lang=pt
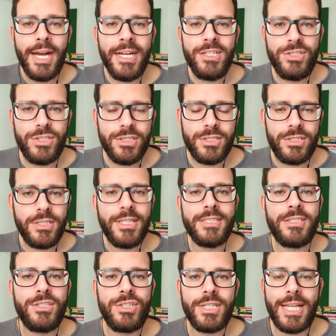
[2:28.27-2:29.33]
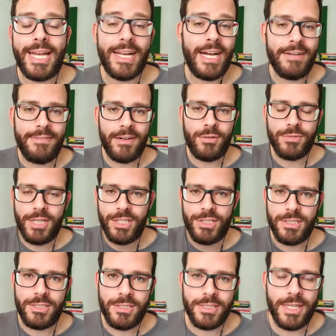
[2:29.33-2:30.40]
antes de decidir largar a faculdade.
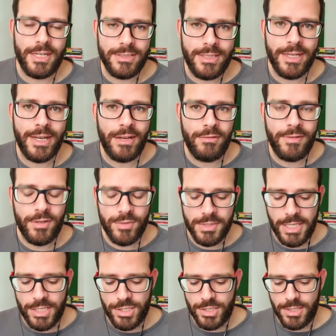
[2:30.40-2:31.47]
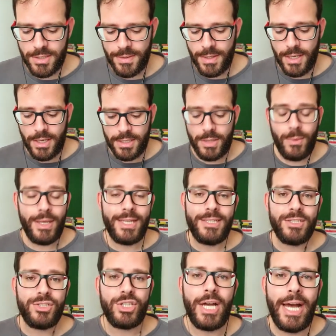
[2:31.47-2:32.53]
Esses caras largaram a faculdade, né? Então
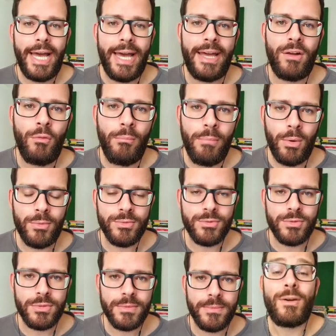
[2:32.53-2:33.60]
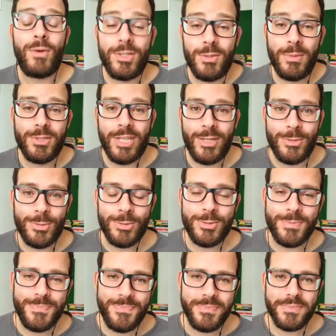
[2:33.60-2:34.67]
eles já eram bons. Né? Quando meus
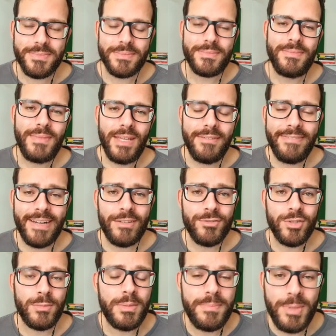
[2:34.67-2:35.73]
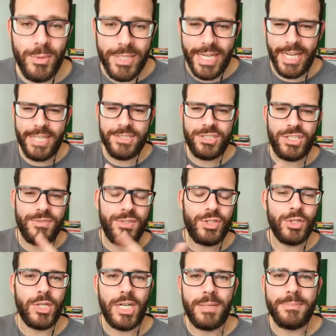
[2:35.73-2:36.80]
alunos falam sobre Bill Gates, Steve
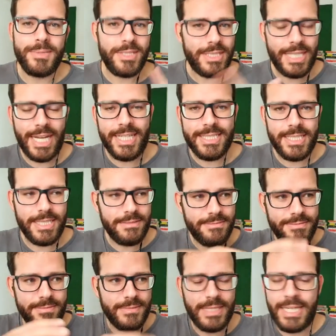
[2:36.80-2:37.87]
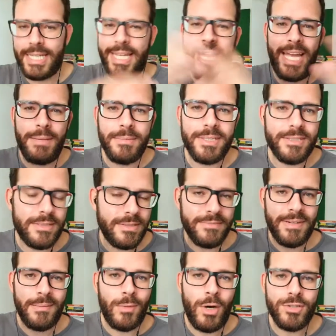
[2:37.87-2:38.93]
Jobs e trazem é, gamers
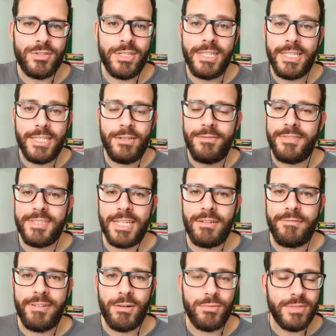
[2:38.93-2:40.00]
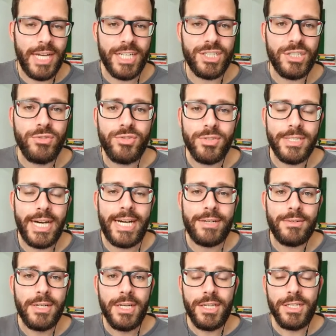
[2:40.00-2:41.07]
famosos ali que não fizeram faculdade, não
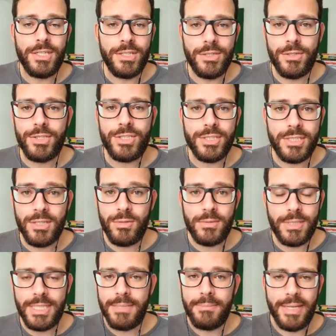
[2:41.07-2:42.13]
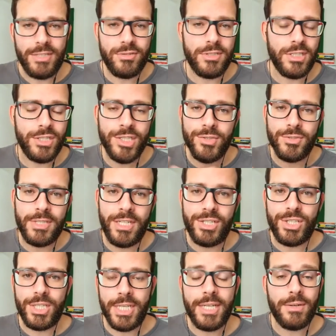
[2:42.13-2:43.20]
estudaram e hoje são ali bem sucedidos,
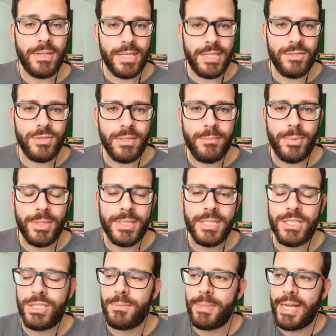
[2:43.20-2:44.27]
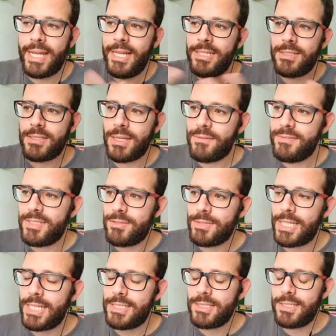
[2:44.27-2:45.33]
têm dinheiro, né? Que isso é importante para eles na visão
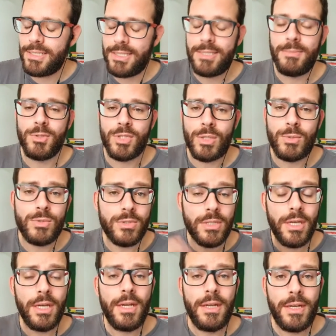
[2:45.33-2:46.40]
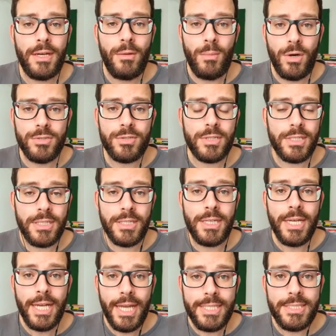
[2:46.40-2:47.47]
deles, ali, desses meus alunos. Né, eu mostro
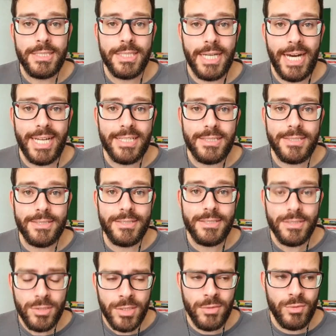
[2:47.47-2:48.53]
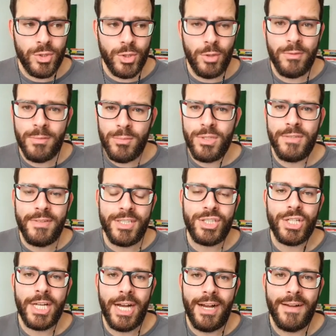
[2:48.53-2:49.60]
que esses caras estão show, vamos
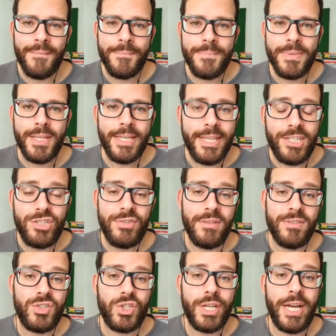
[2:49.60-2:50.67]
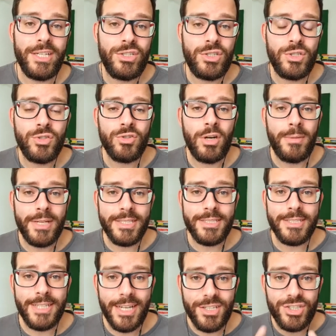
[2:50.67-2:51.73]
investigar. E a gente vai investigar e a gente descobre que
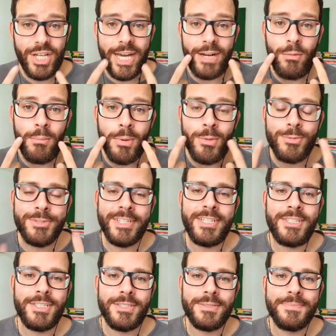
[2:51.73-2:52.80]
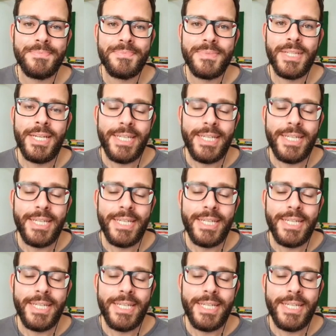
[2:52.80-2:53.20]
esses caras já eram bons antes.